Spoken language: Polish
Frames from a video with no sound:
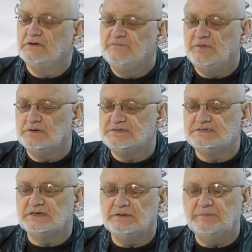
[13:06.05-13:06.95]
W
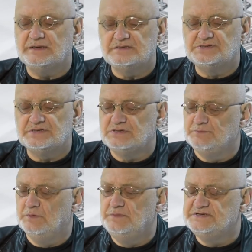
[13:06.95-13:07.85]
Polsce bardzo często
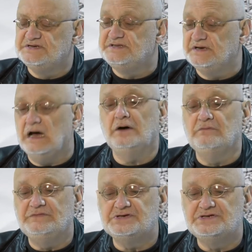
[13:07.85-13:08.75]
publicystyka,
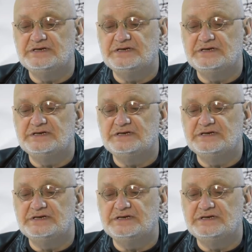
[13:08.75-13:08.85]
również